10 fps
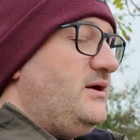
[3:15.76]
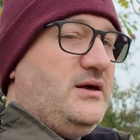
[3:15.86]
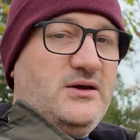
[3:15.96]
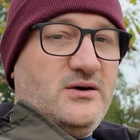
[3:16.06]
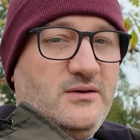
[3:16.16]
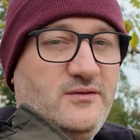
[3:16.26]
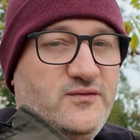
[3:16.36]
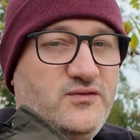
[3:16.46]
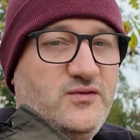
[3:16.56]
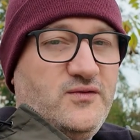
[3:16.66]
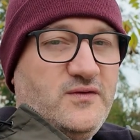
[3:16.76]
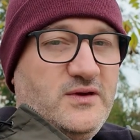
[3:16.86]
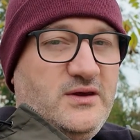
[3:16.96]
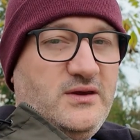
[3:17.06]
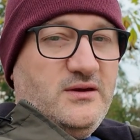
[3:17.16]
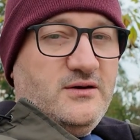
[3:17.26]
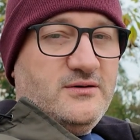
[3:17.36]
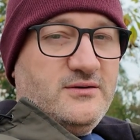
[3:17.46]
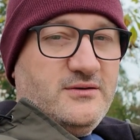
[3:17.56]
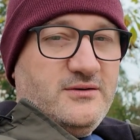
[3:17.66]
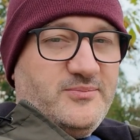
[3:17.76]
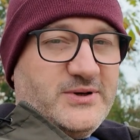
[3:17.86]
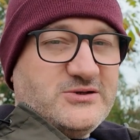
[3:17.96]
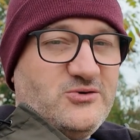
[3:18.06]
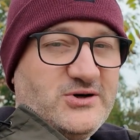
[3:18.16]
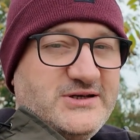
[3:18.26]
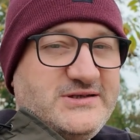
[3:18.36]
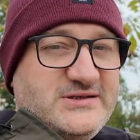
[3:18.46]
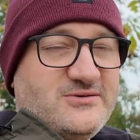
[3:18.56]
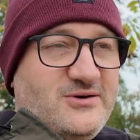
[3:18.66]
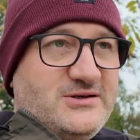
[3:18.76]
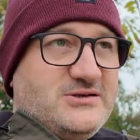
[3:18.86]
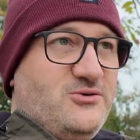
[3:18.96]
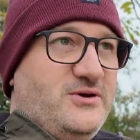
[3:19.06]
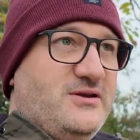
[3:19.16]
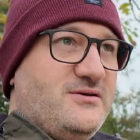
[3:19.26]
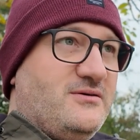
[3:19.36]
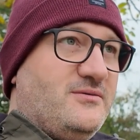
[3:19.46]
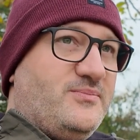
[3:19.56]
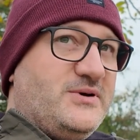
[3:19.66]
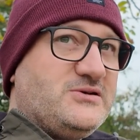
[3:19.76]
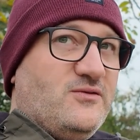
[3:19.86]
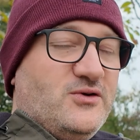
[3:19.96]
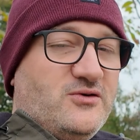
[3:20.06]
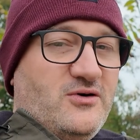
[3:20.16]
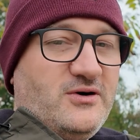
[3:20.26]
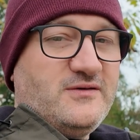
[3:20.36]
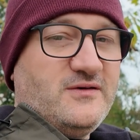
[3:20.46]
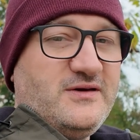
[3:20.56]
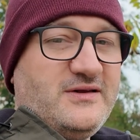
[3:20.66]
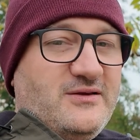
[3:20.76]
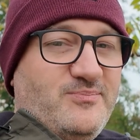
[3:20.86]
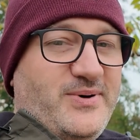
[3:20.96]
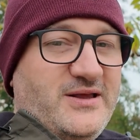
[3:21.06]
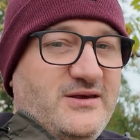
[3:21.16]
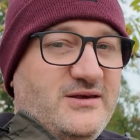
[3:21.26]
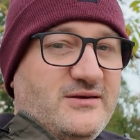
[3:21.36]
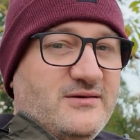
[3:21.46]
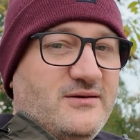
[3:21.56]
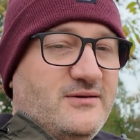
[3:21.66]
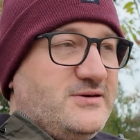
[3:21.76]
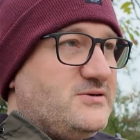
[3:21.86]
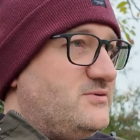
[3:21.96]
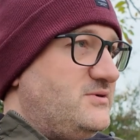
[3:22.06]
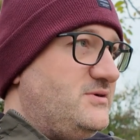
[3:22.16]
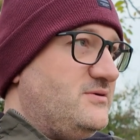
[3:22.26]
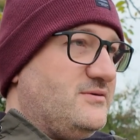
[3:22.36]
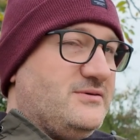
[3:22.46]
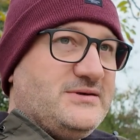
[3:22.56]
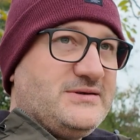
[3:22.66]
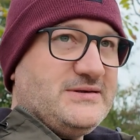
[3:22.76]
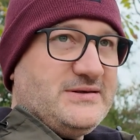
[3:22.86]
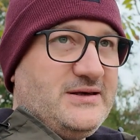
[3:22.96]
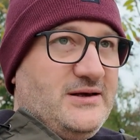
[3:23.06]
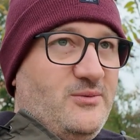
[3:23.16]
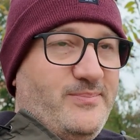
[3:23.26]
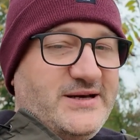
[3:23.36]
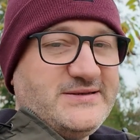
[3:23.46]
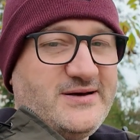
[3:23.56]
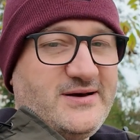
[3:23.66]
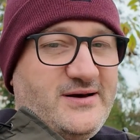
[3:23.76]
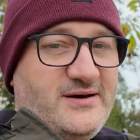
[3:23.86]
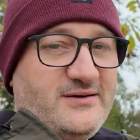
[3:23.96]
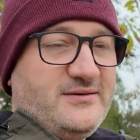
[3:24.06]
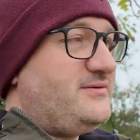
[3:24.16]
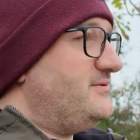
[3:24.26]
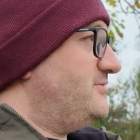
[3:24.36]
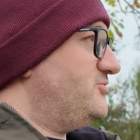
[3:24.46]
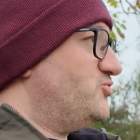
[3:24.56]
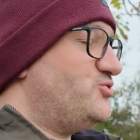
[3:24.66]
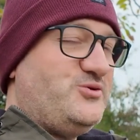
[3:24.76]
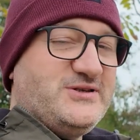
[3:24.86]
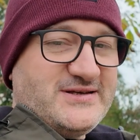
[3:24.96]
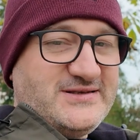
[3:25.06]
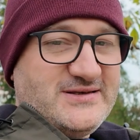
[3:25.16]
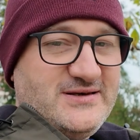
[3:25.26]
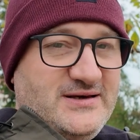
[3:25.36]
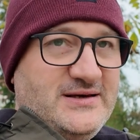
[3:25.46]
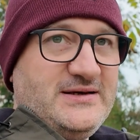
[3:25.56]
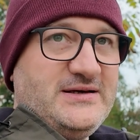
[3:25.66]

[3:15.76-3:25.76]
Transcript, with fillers: et euh, vous devenez euh, presque résistant à l'insuline parce que votre corps est en état de panique, euh, il se dit c'est le bazar, je suis stressé,